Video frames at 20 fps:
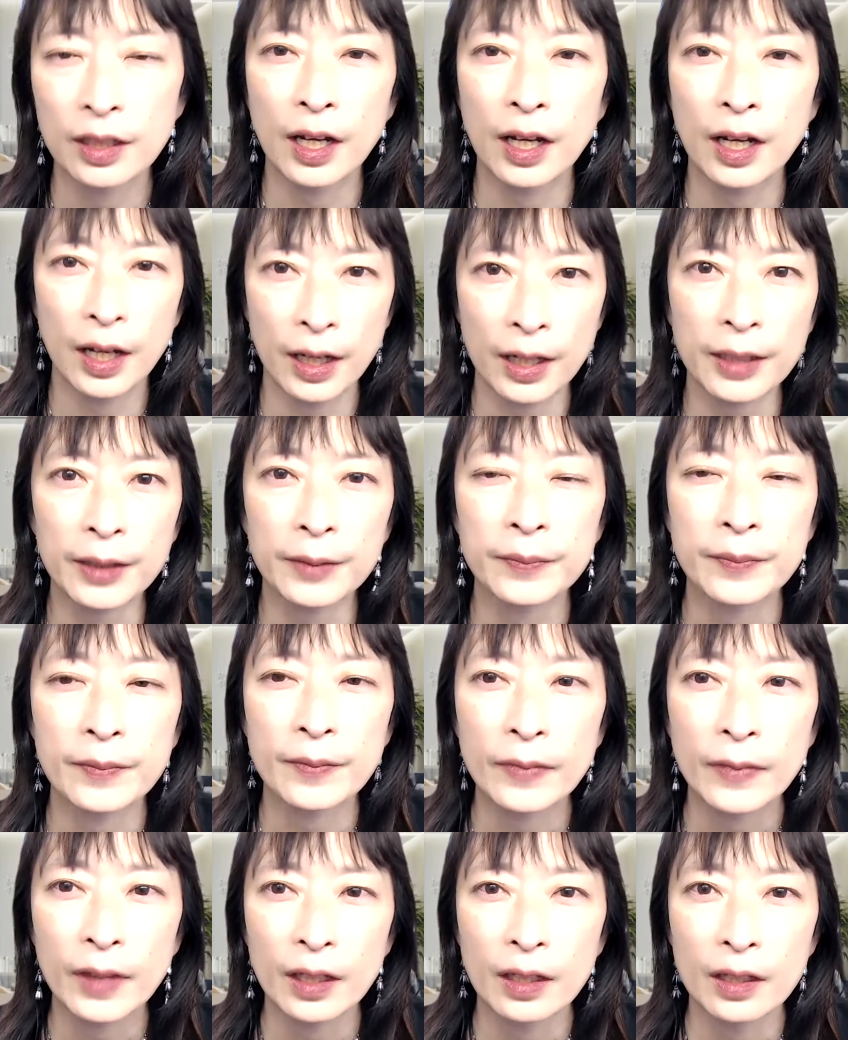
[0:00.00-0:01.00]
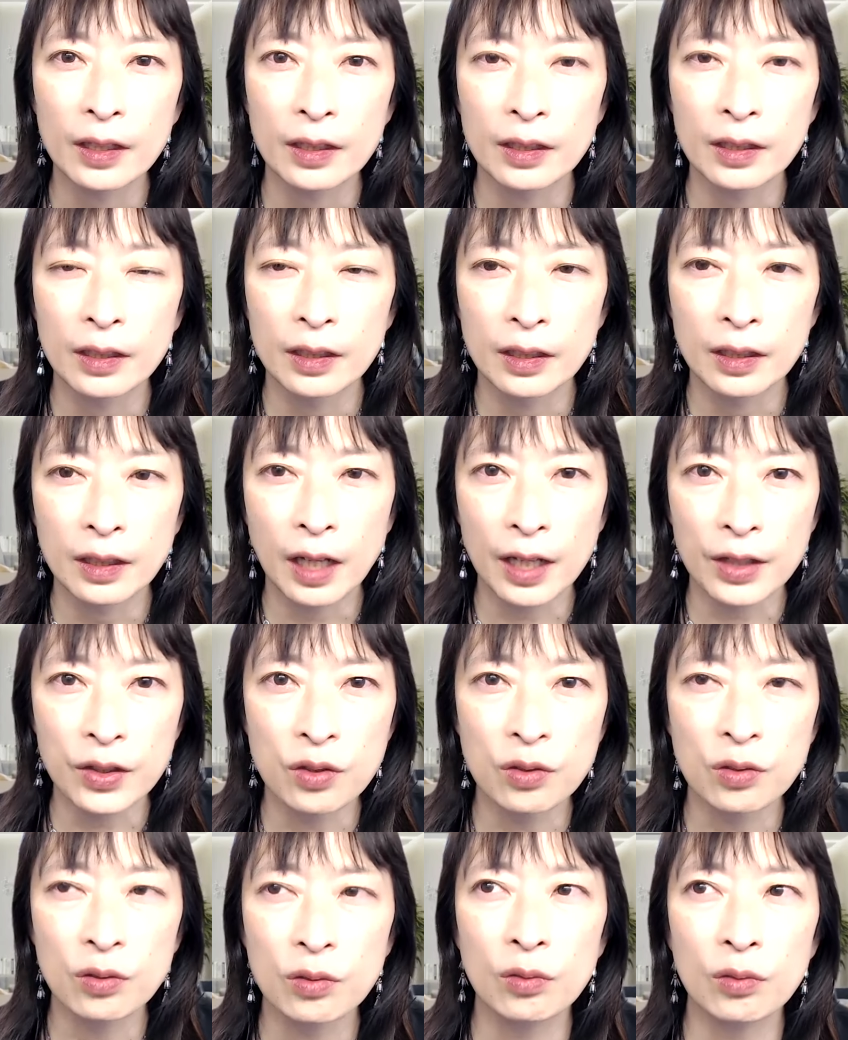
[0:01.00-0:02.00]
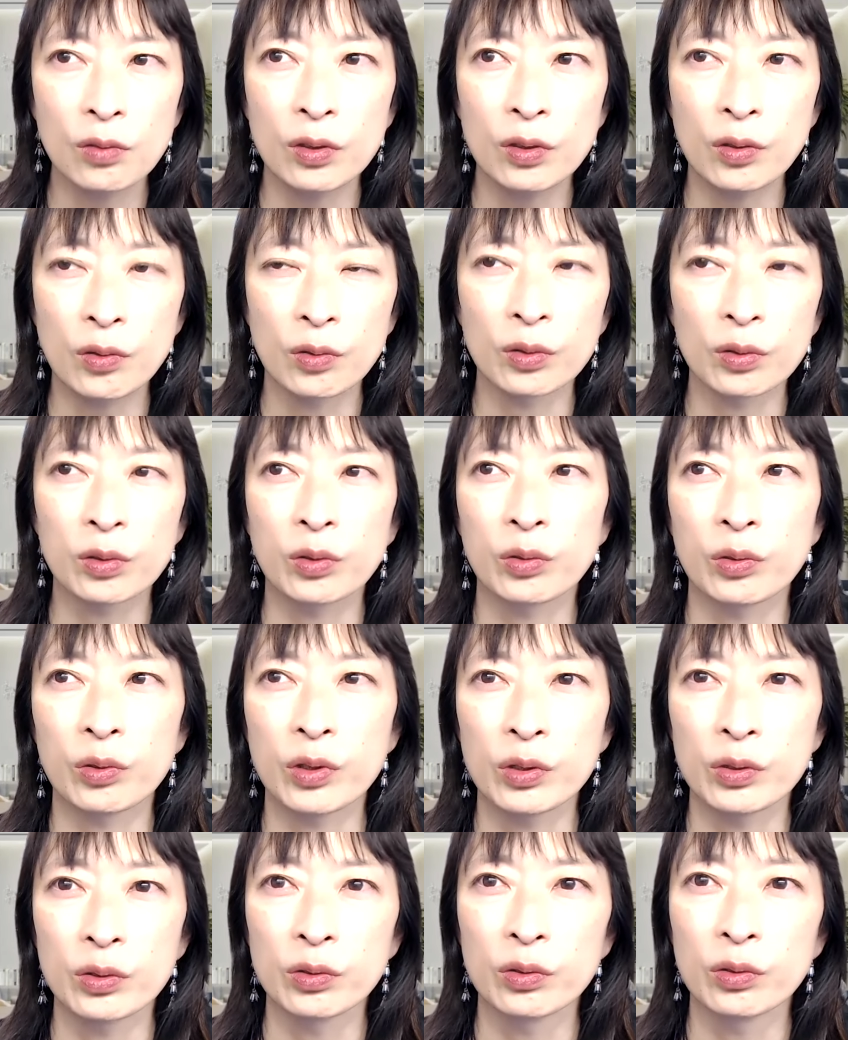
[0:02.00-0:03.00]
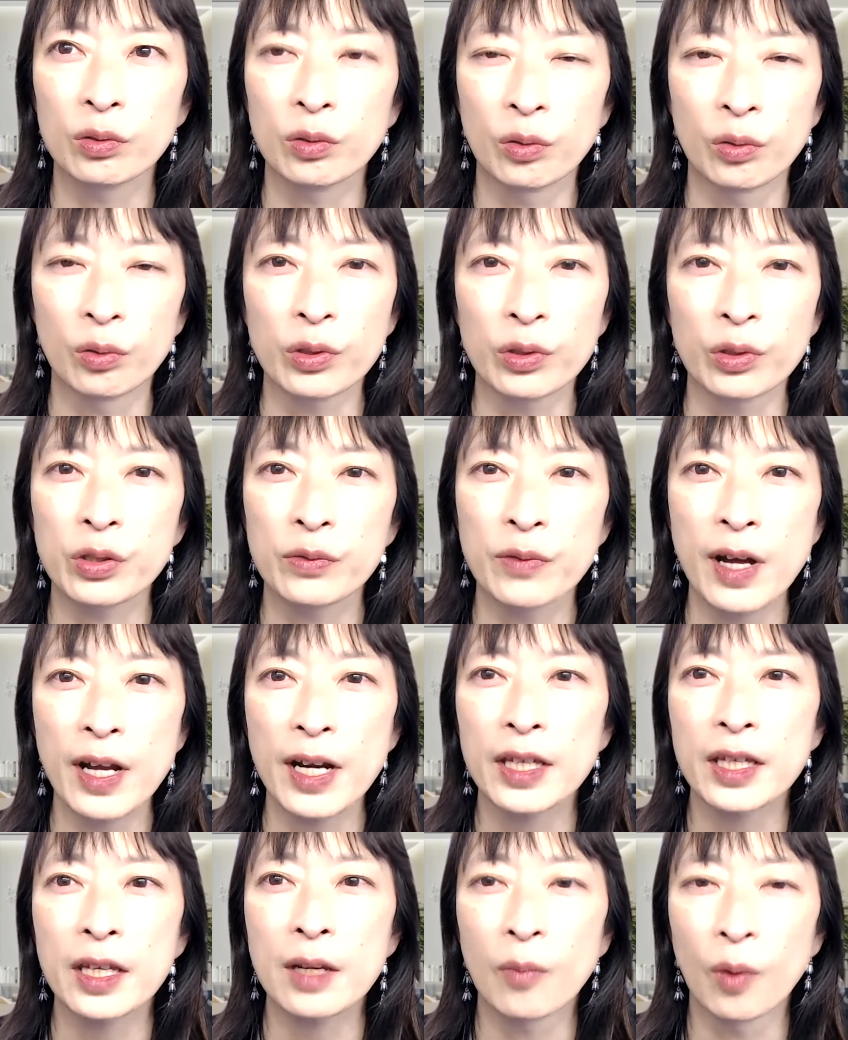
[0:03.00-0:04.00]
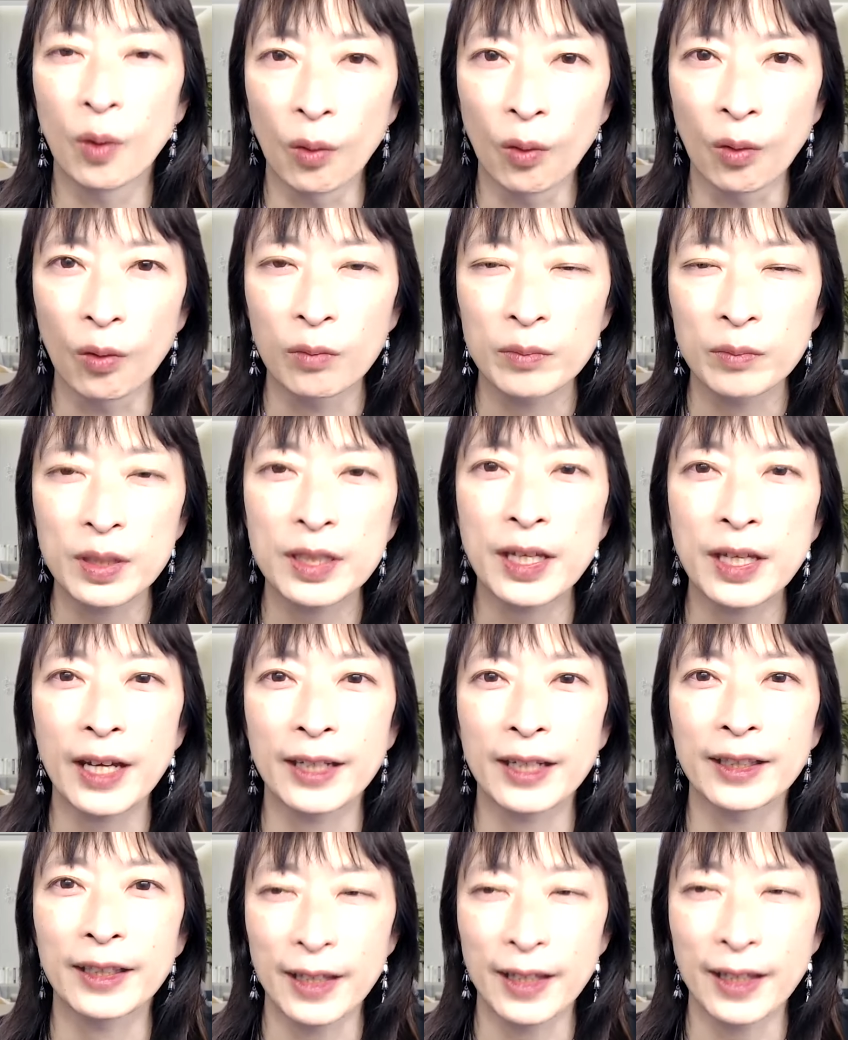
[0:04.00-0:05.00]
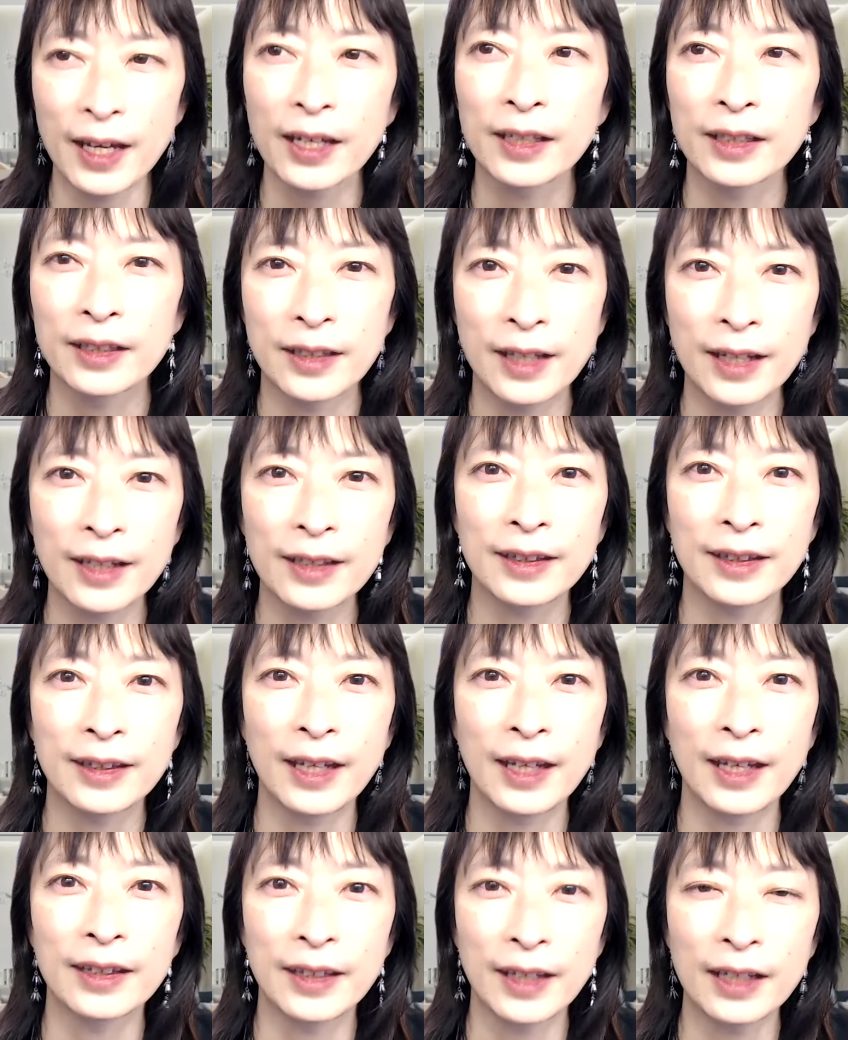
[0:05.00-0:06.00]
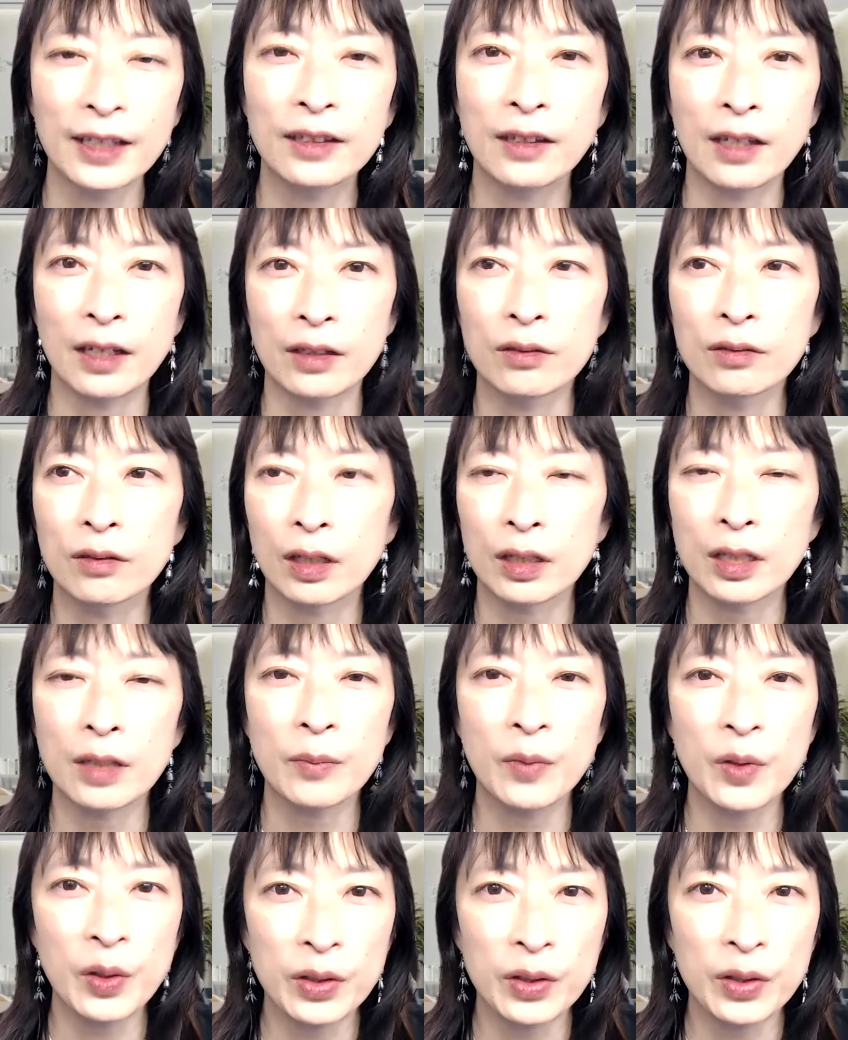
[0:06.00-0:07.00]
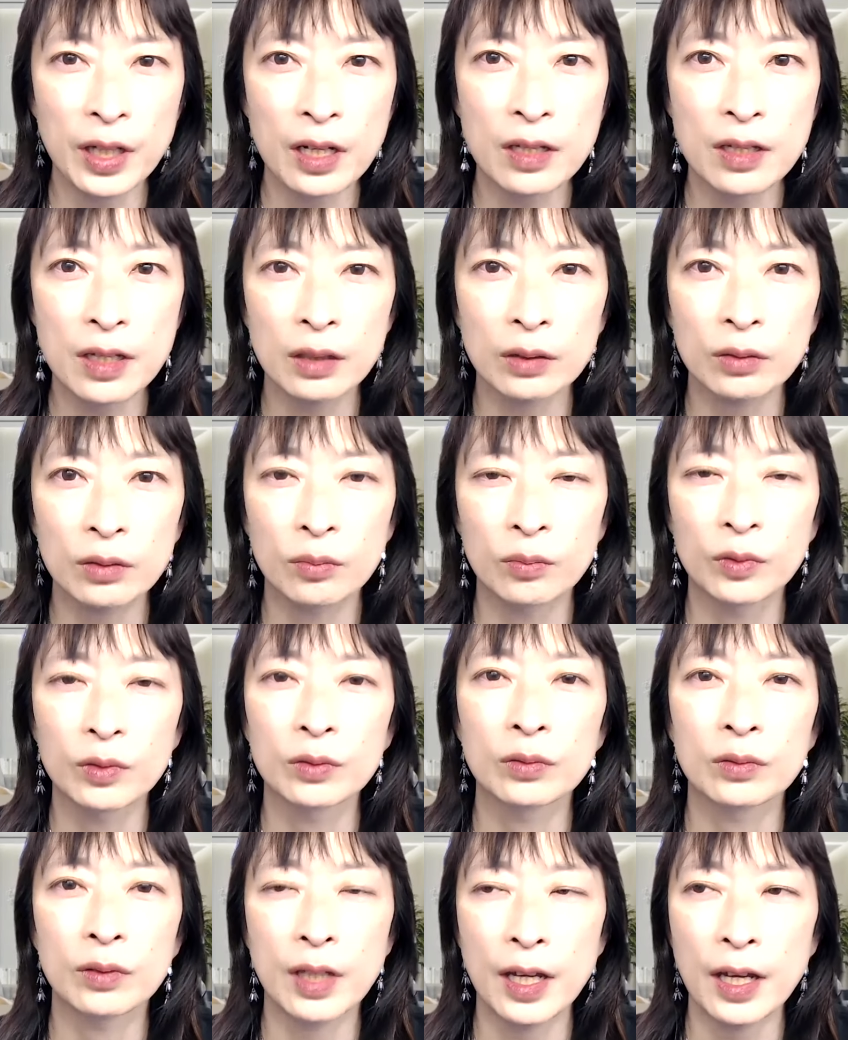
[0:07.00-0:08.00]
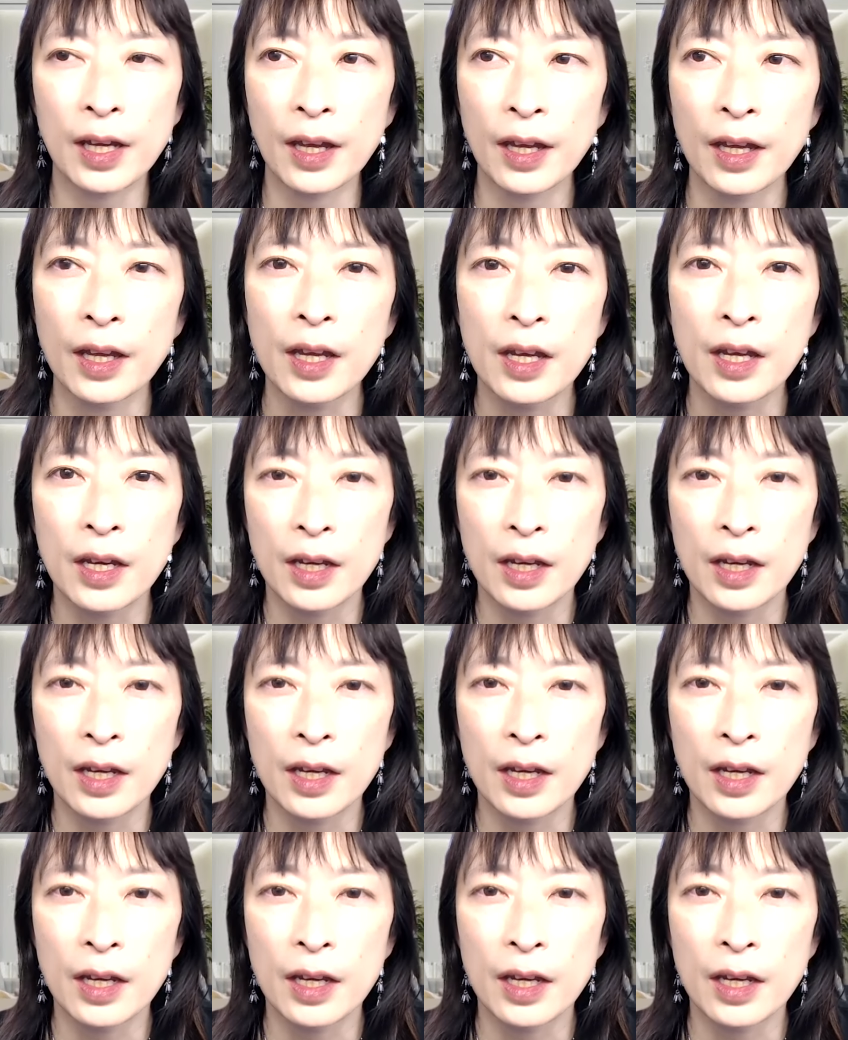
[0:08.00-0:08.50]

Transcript: はい。活動量というのを言われても、みたいなね、点て点っていう方もいらっしゃると思うので、